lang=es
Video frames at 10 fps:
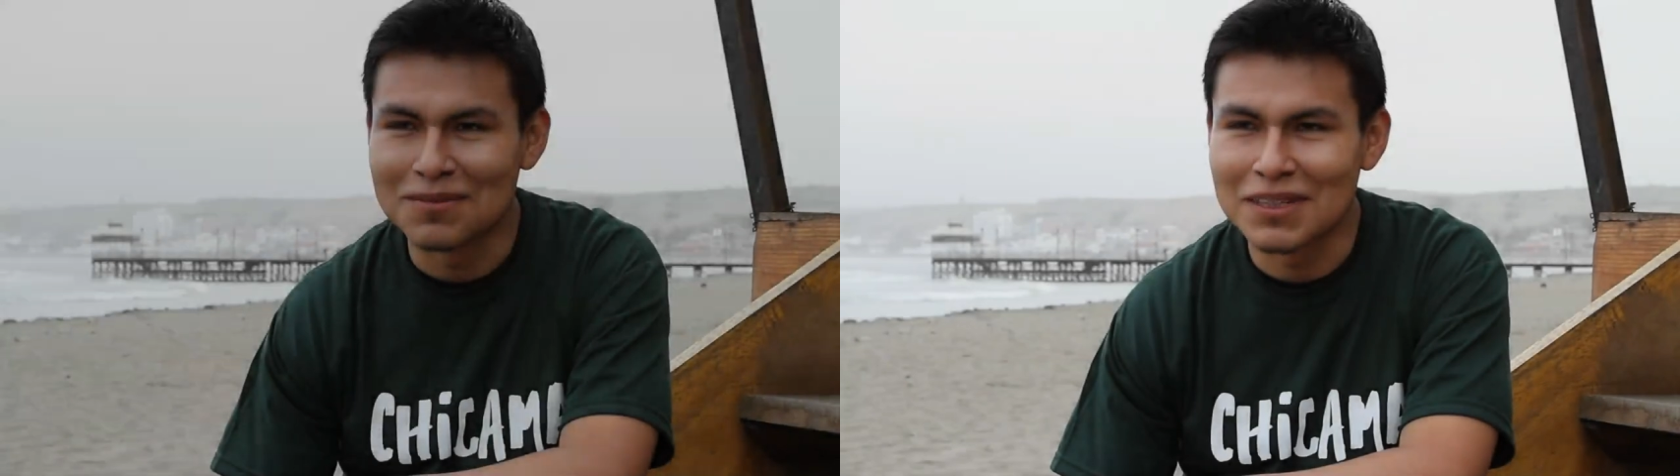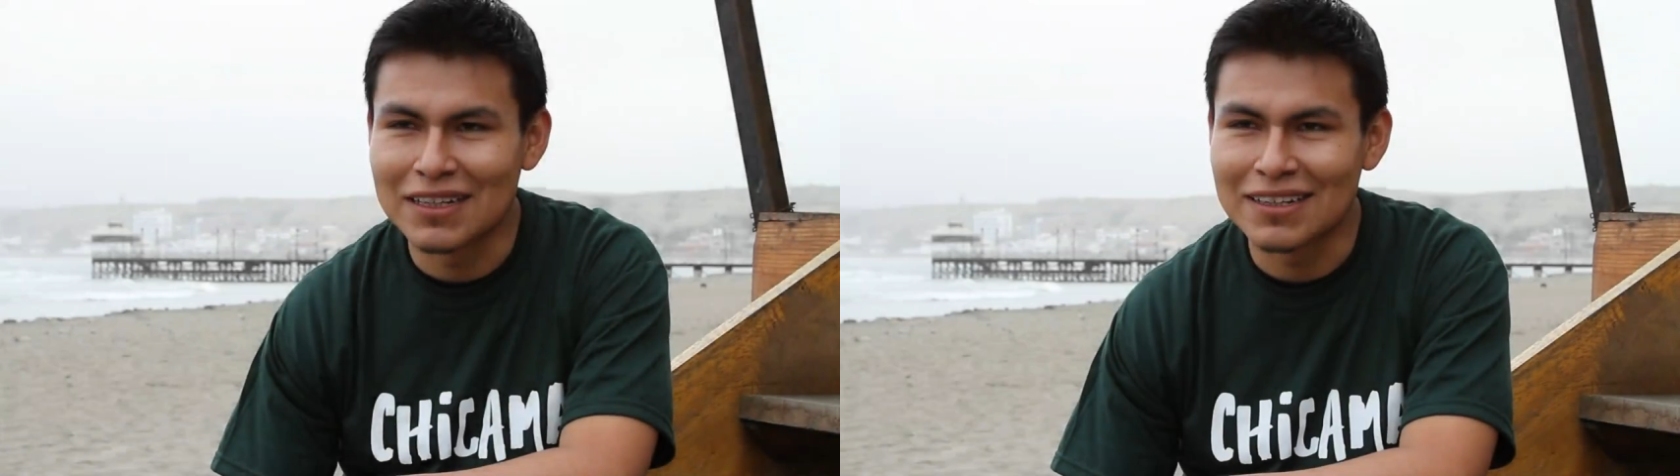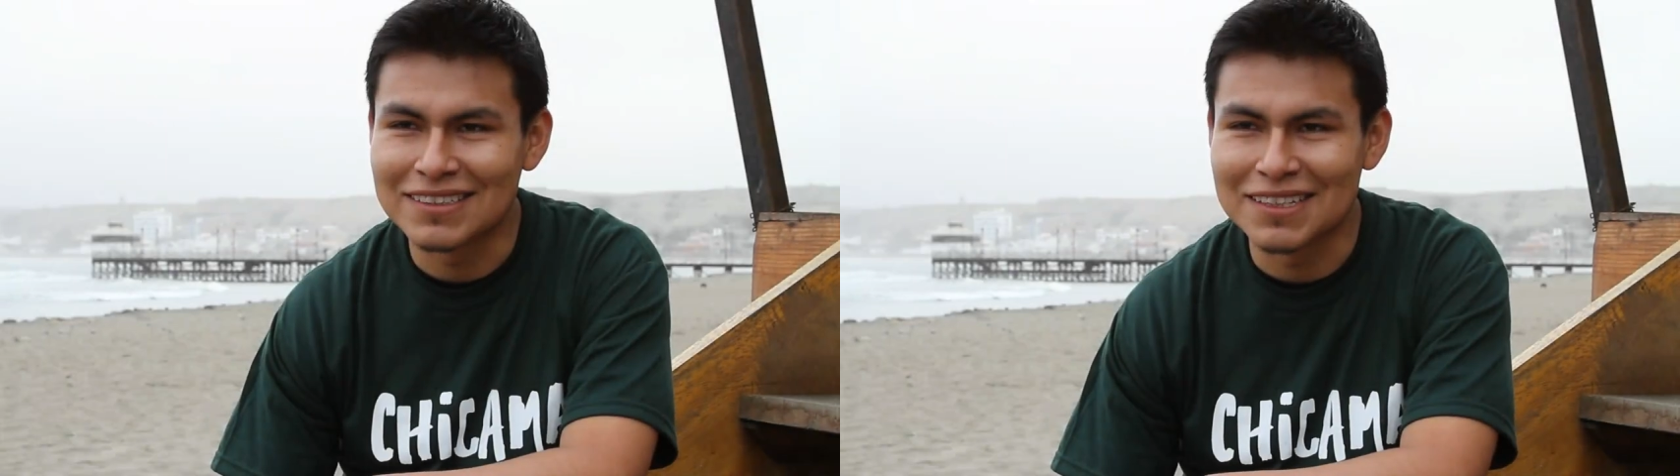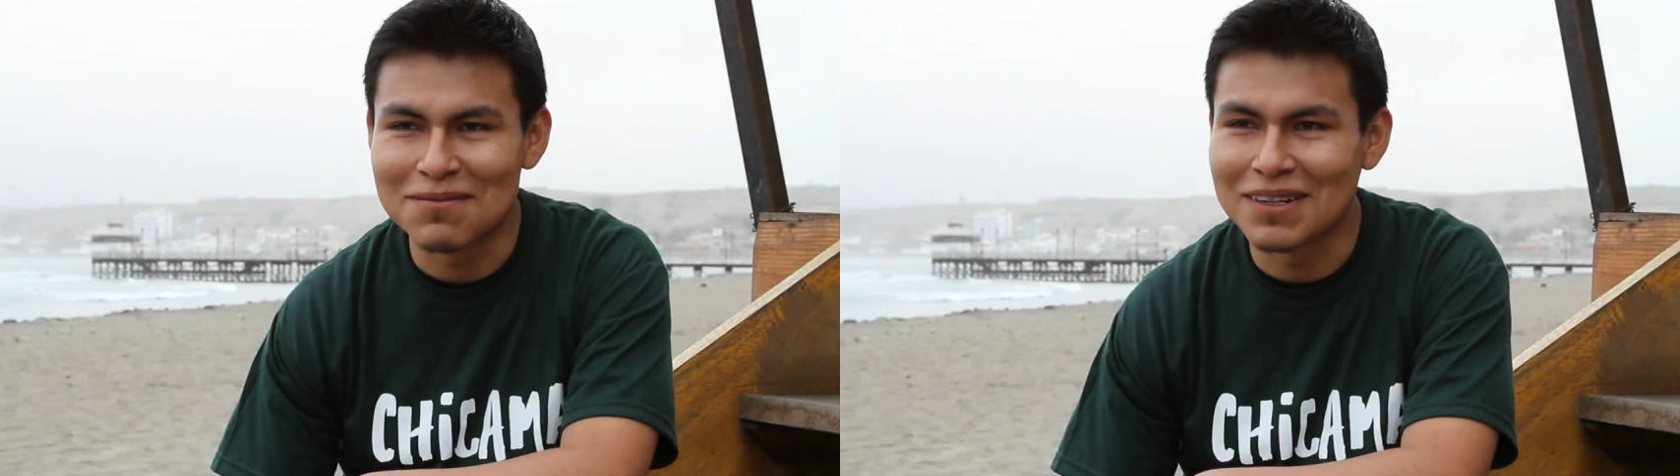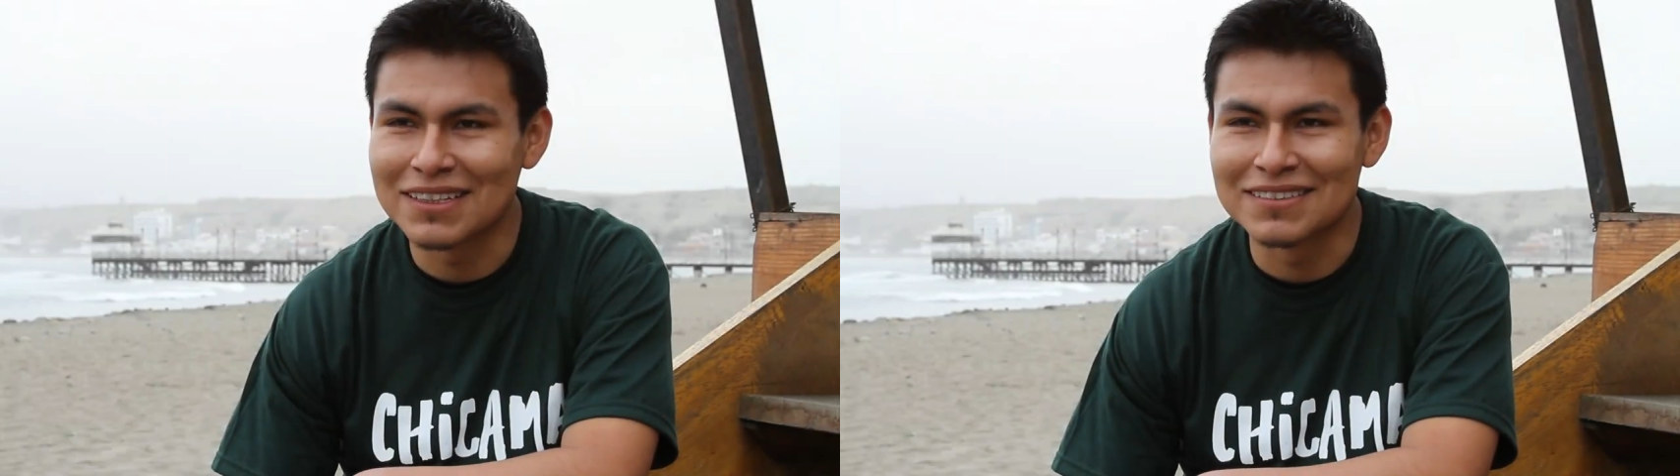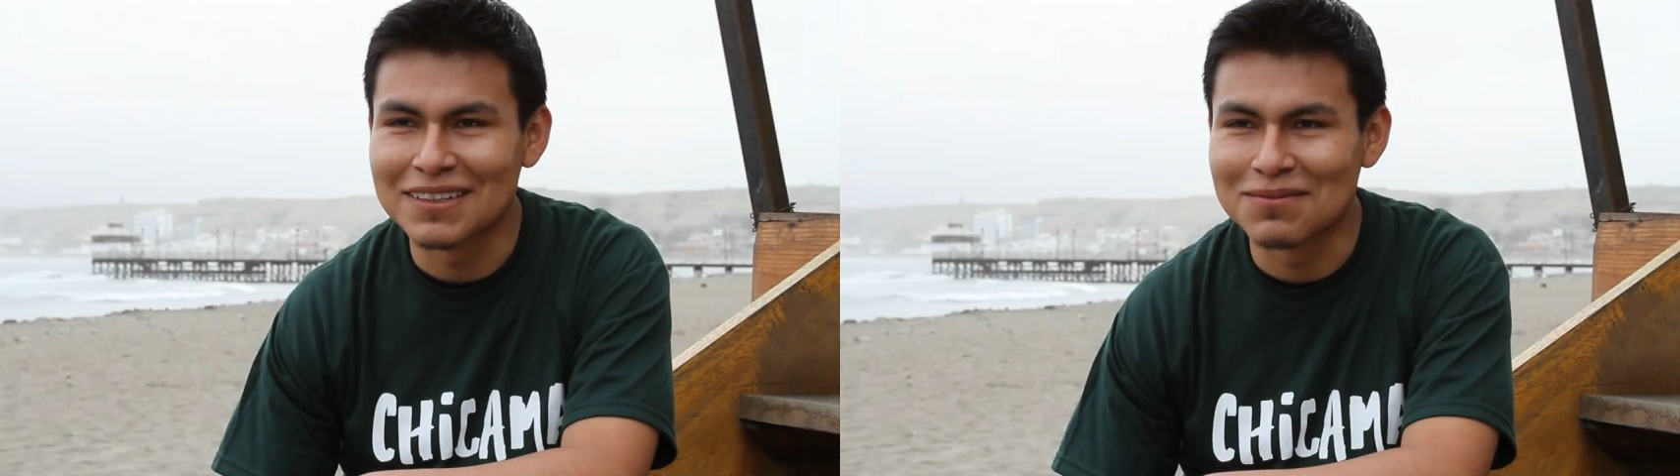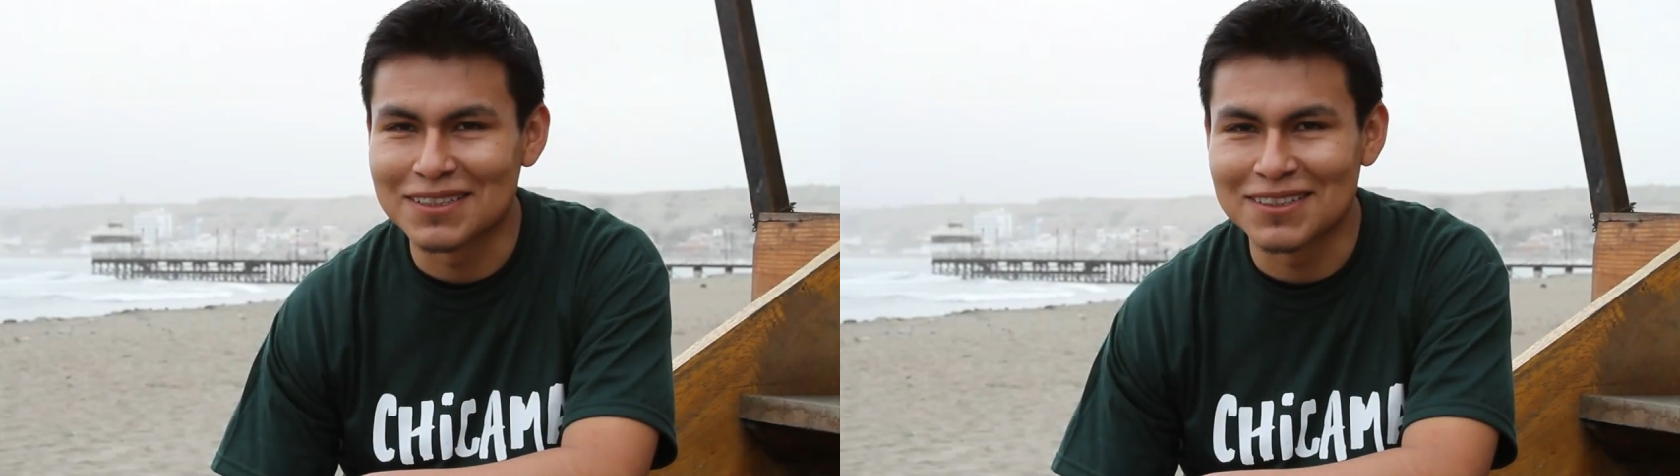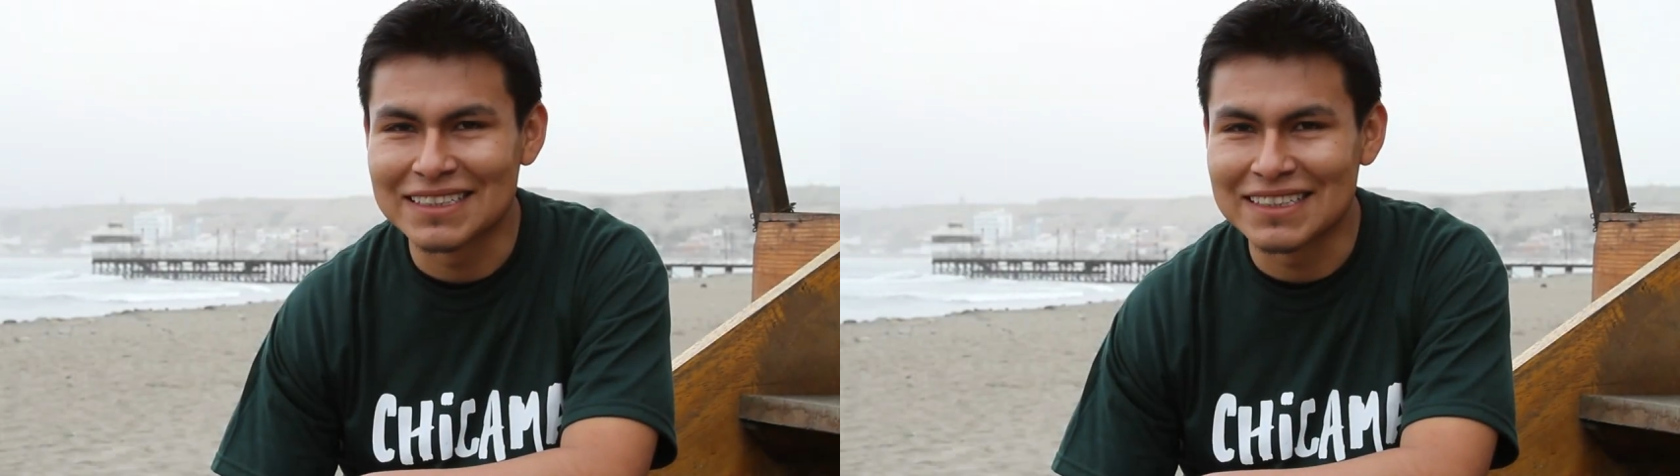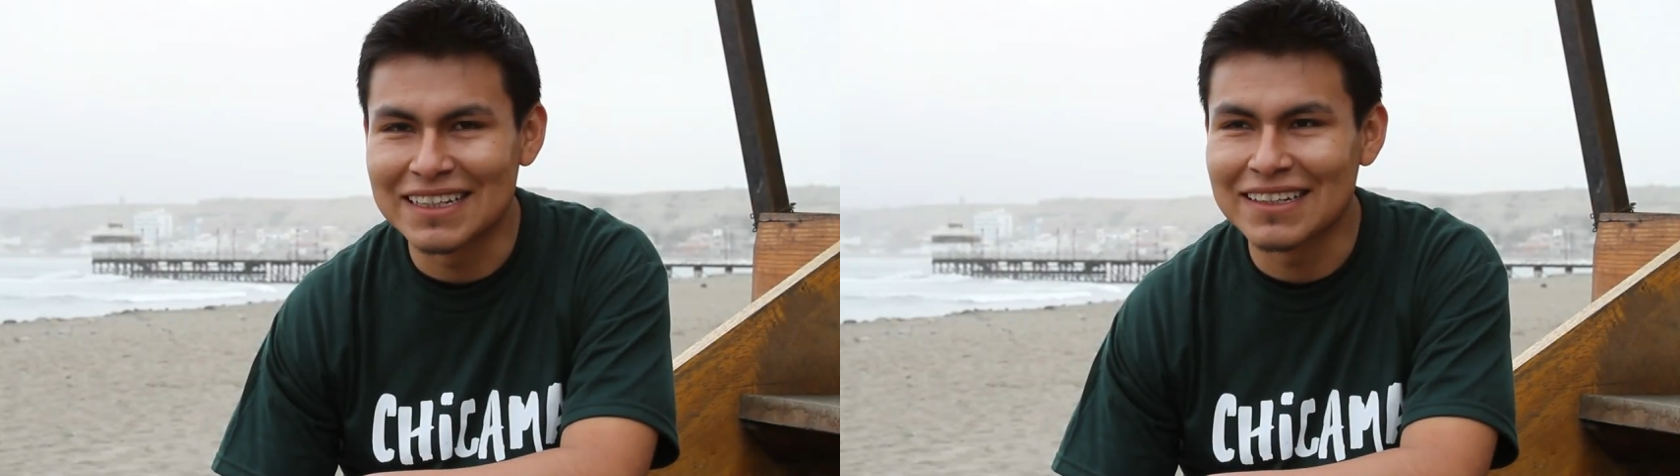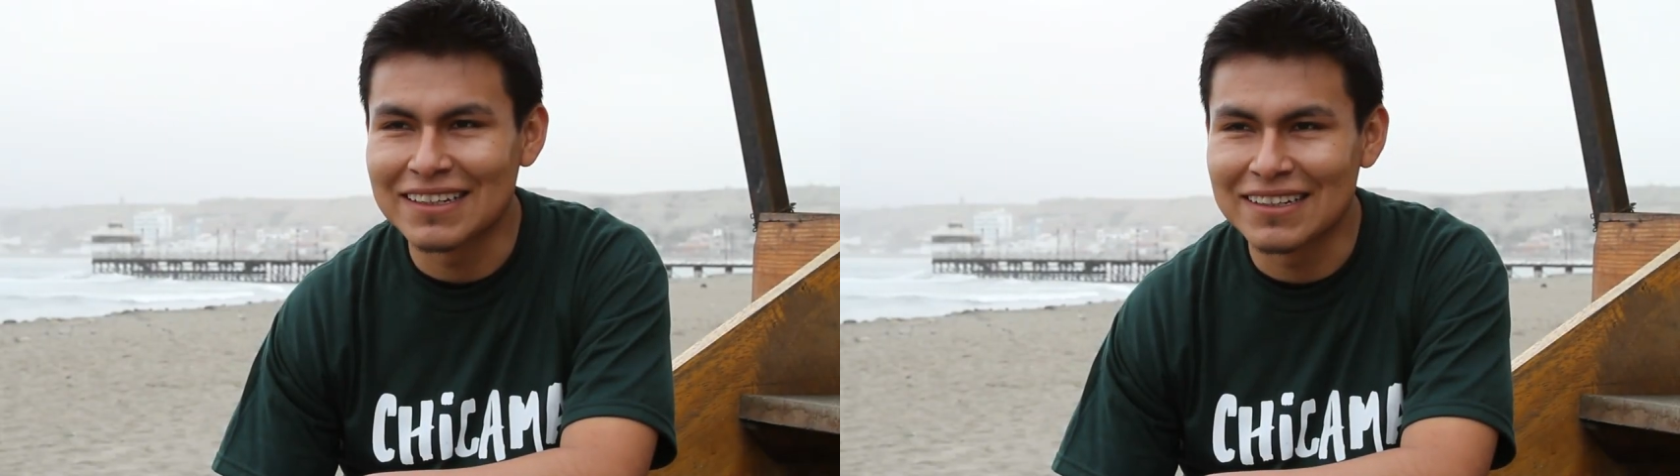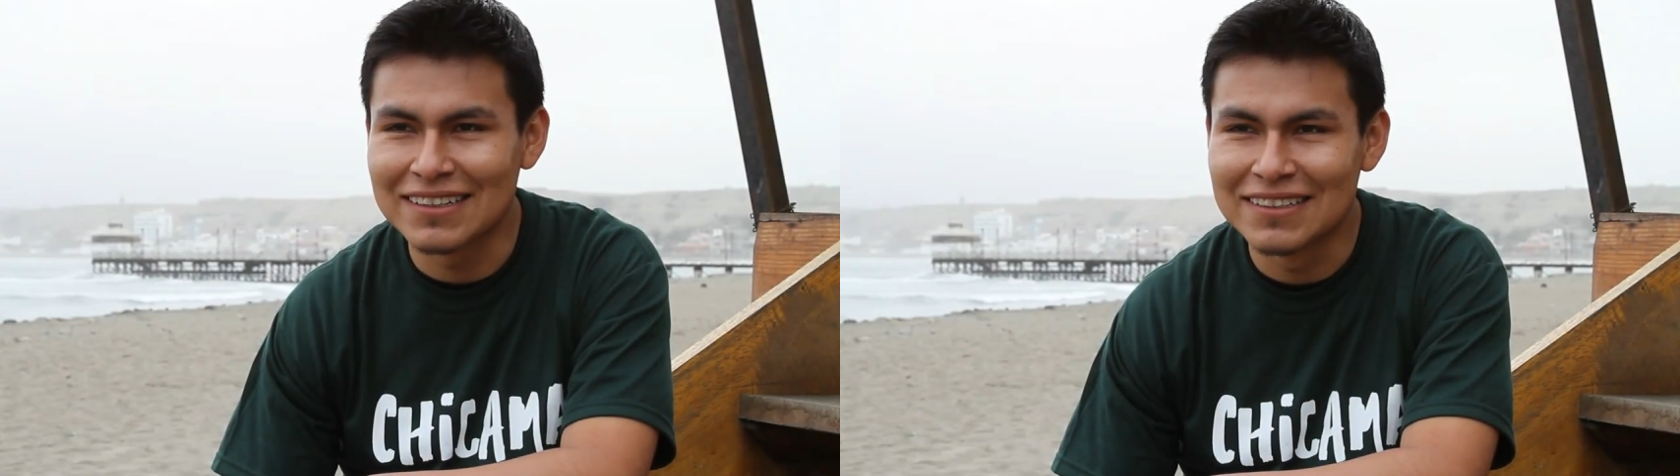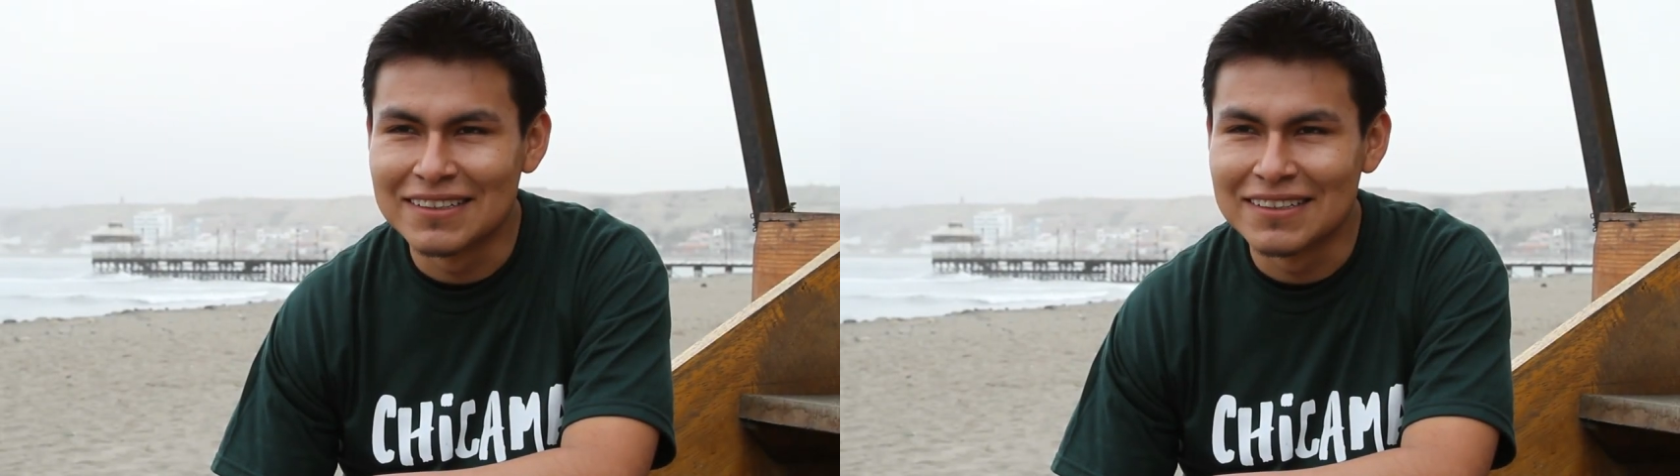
Omar siempre es una persona seria.